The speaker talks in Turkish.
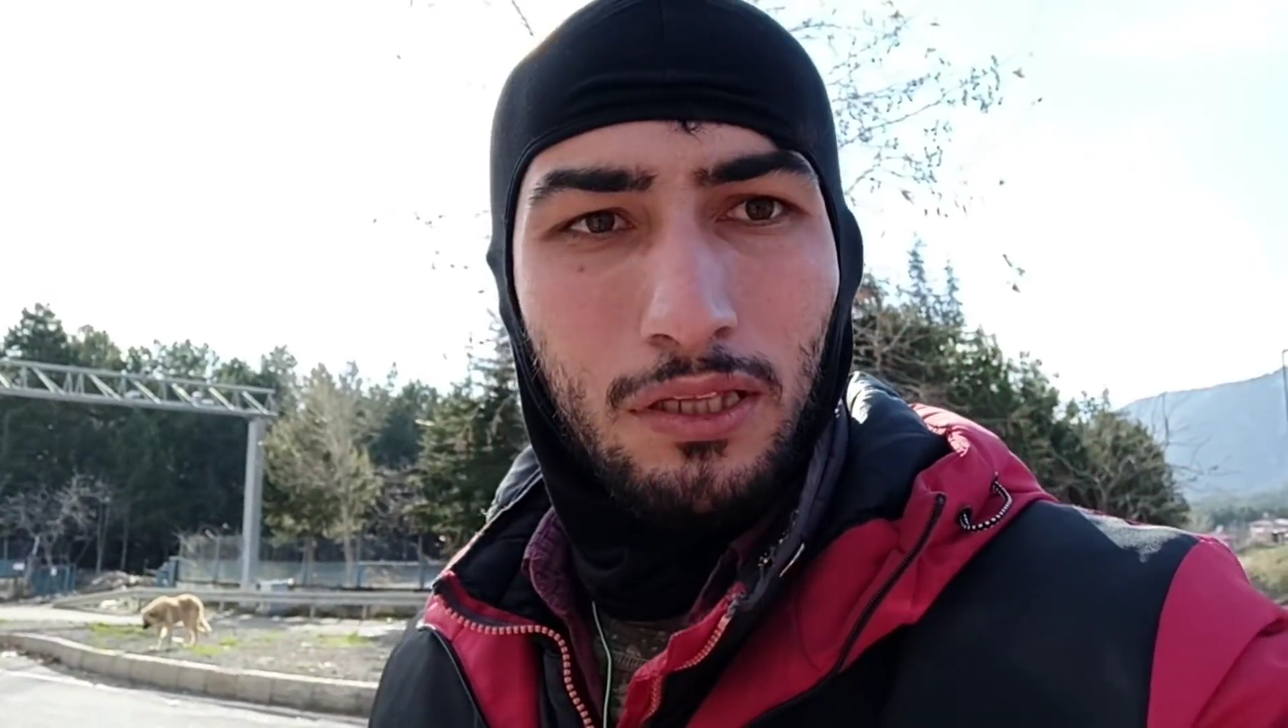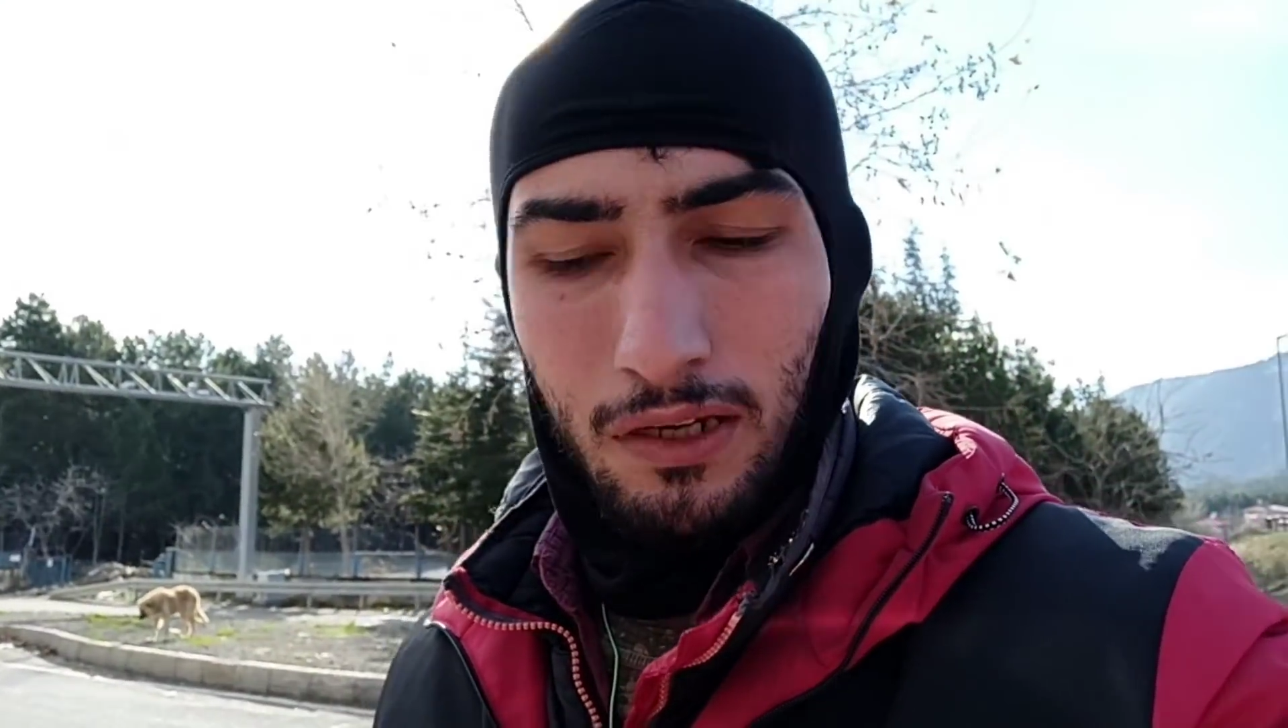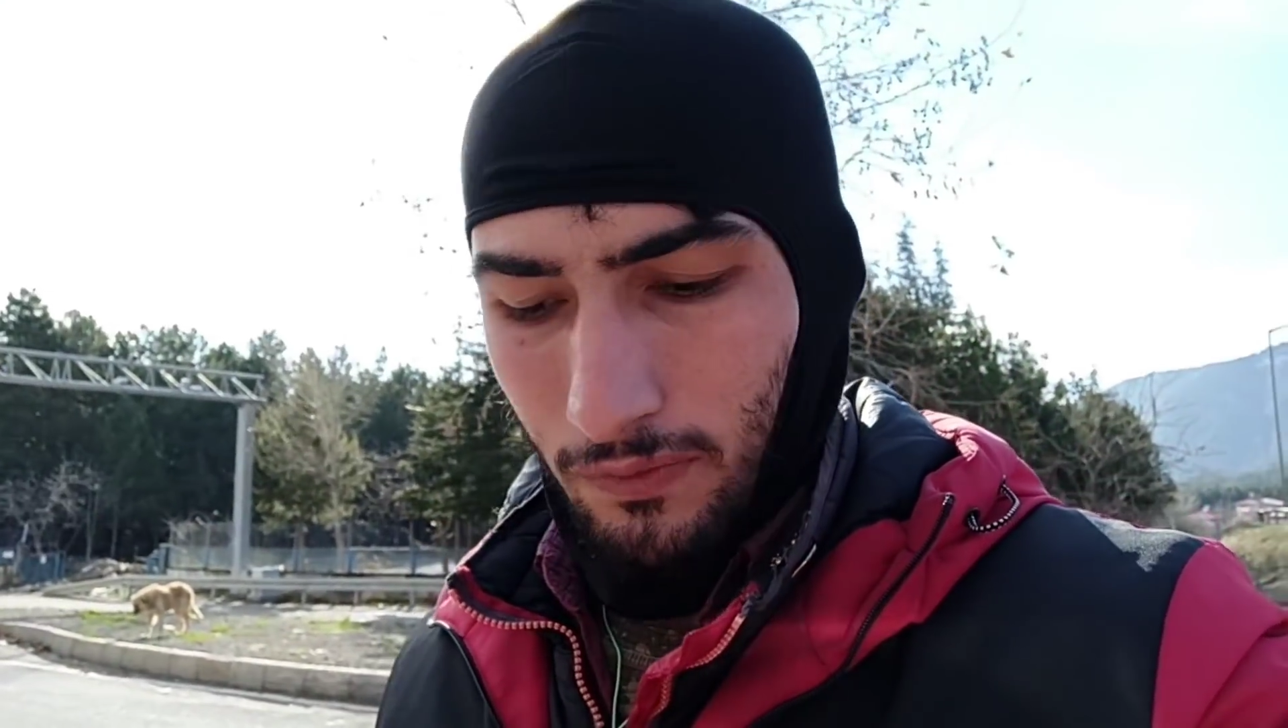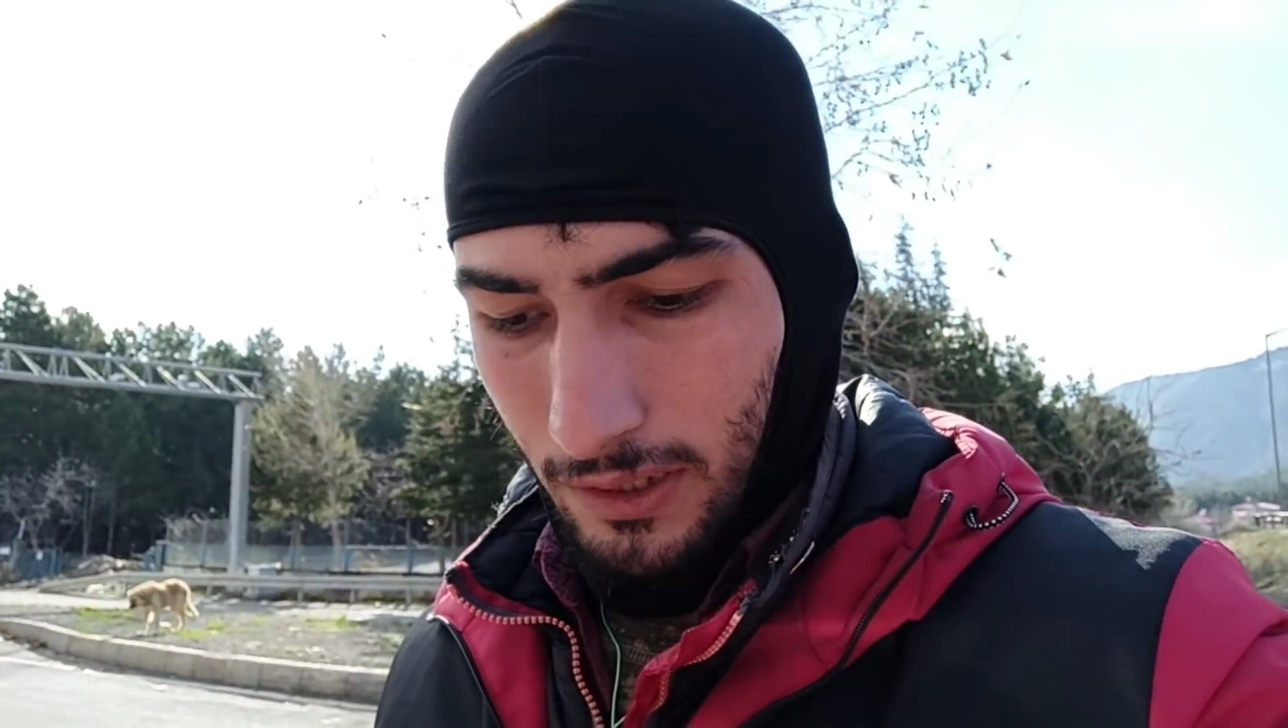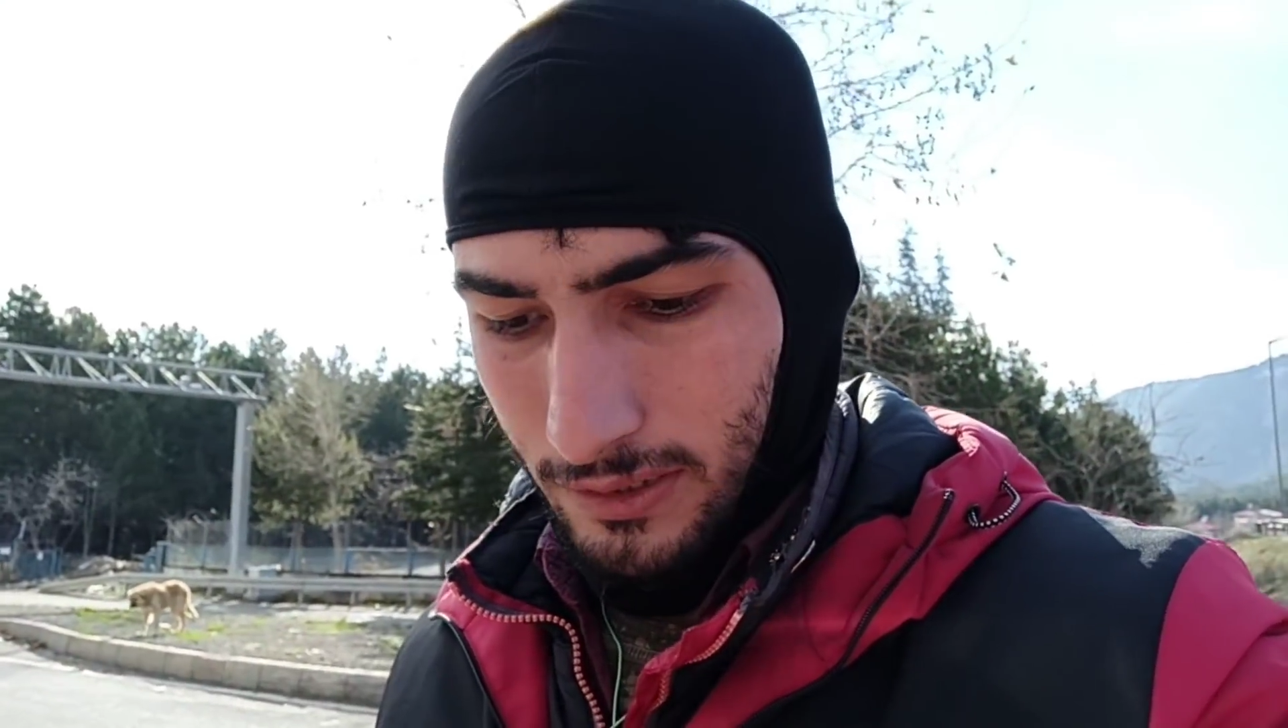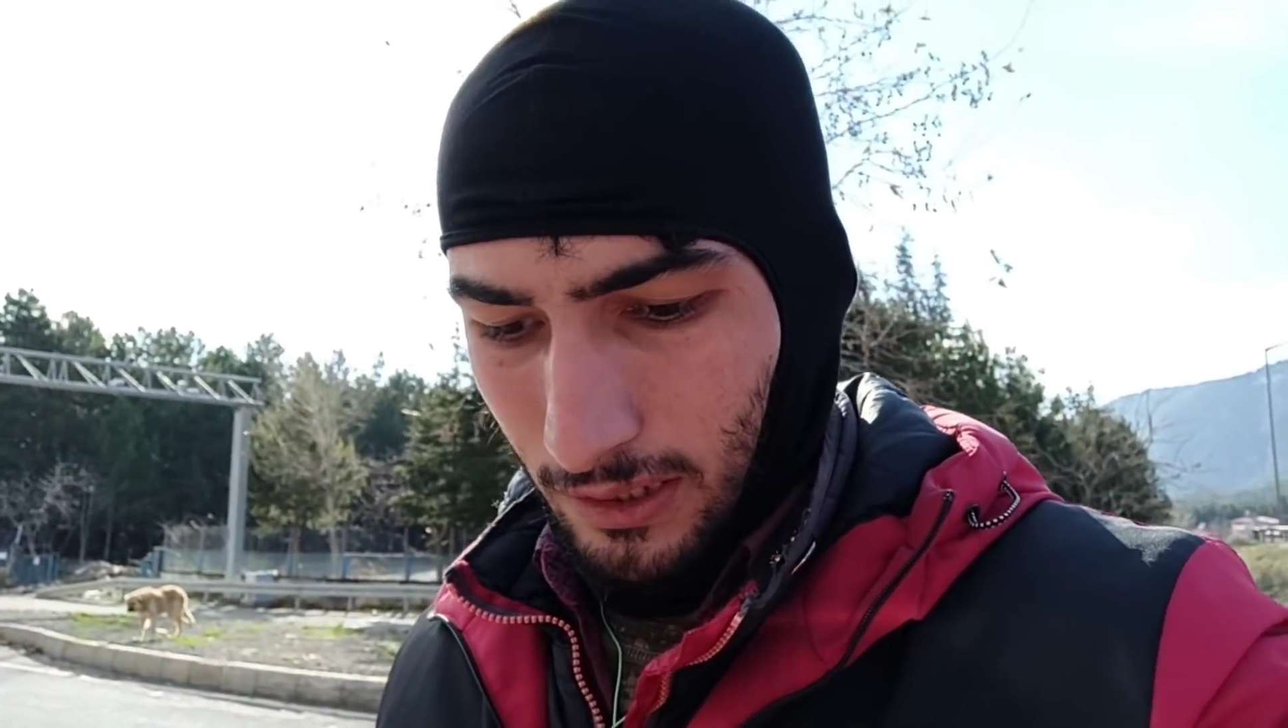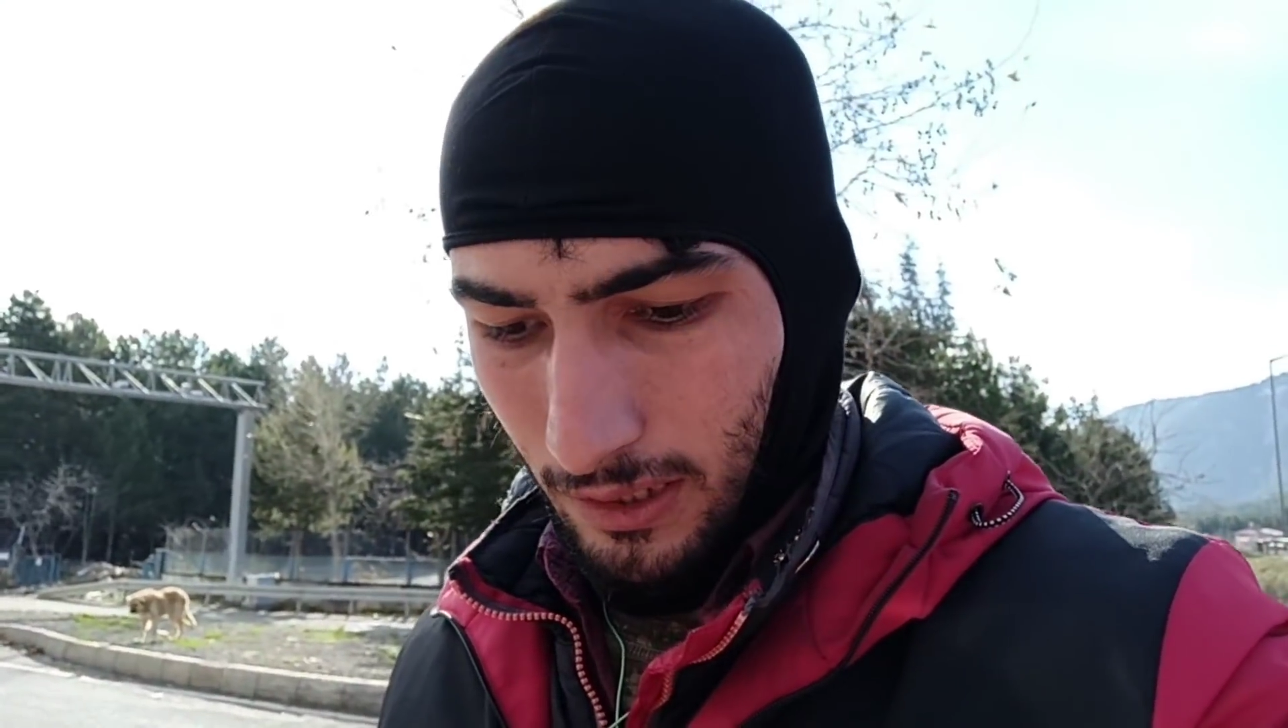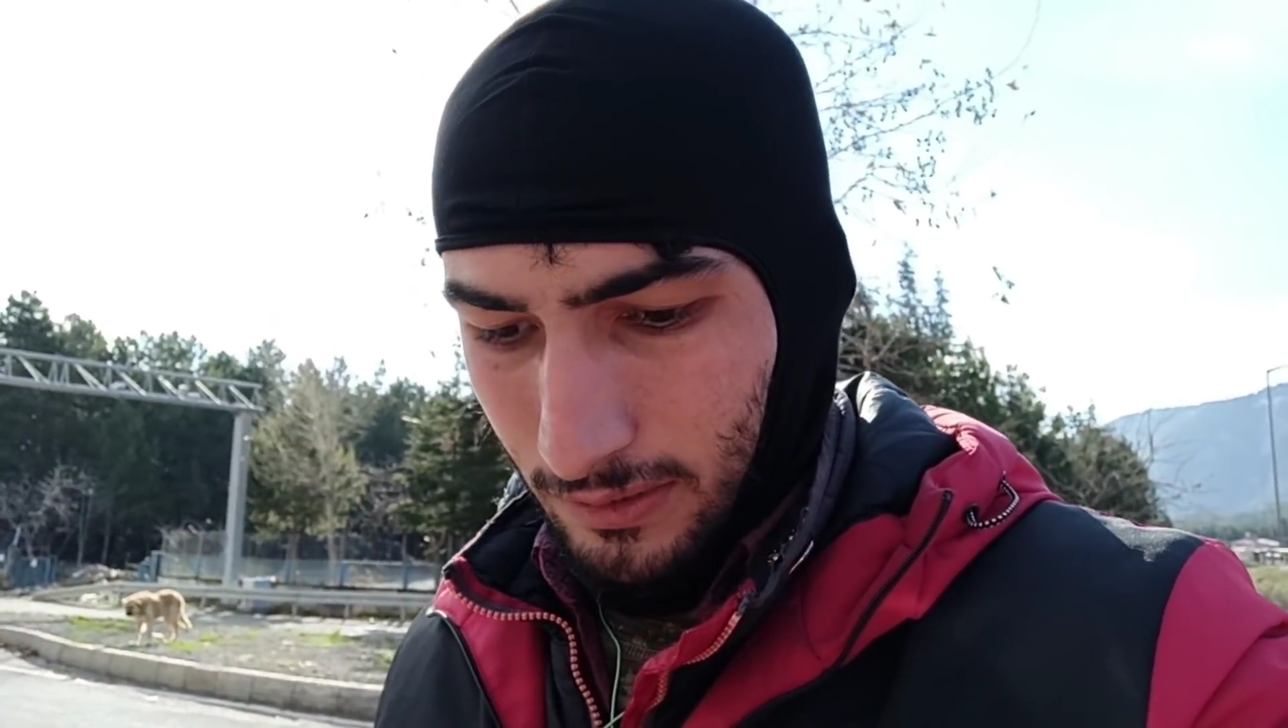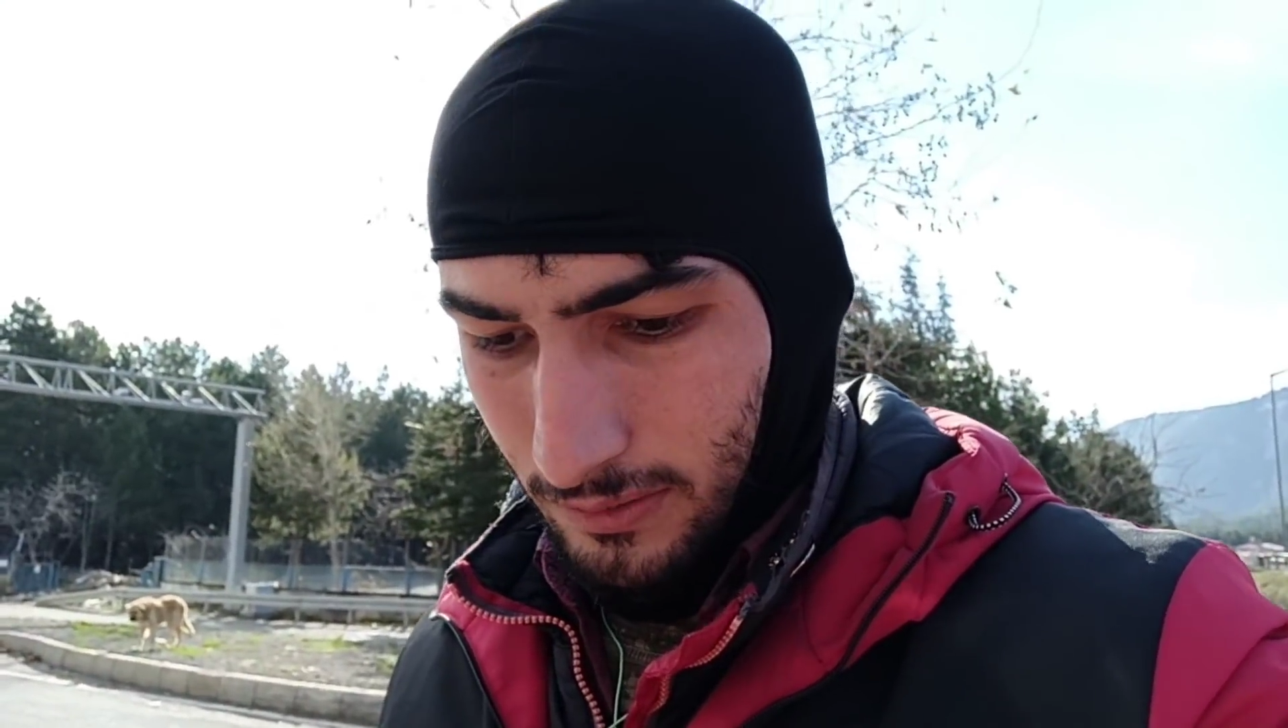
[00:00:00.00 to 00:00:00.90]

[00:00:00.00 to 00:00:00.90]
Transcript: varsa eğer